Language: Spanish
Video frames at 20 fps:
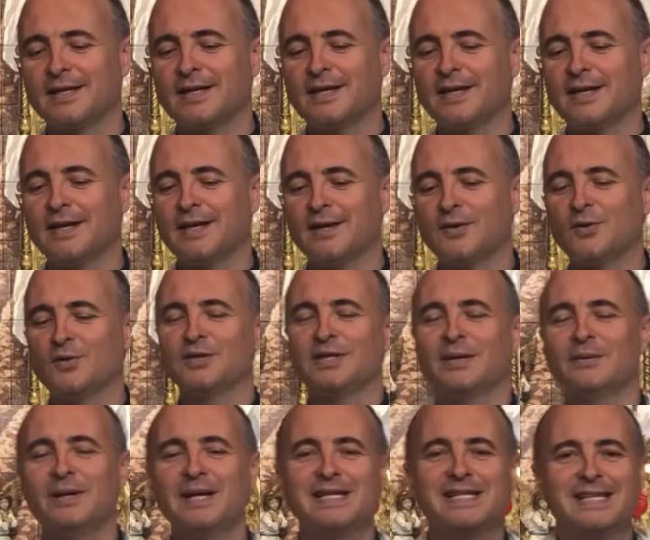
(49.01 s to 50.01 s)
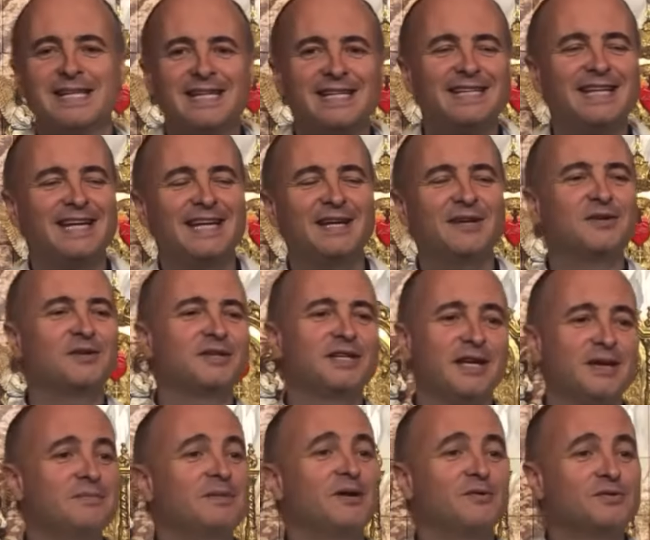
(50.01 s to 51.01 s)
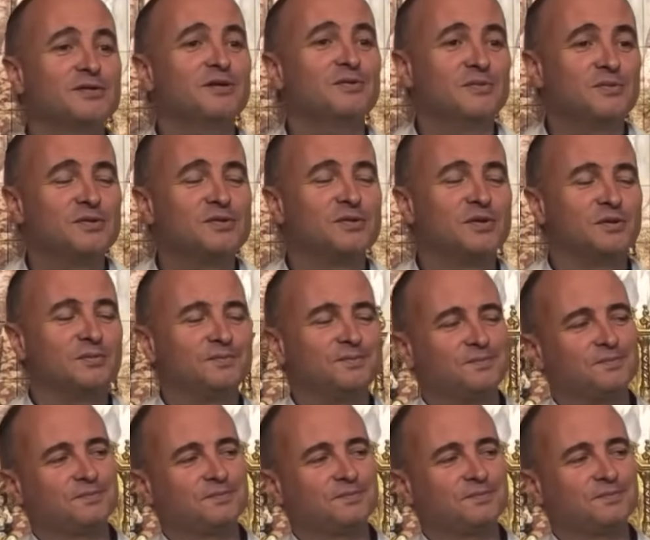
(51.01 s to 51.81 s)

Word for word: que contaba la siguiente anécdota que me ha gustado mucho.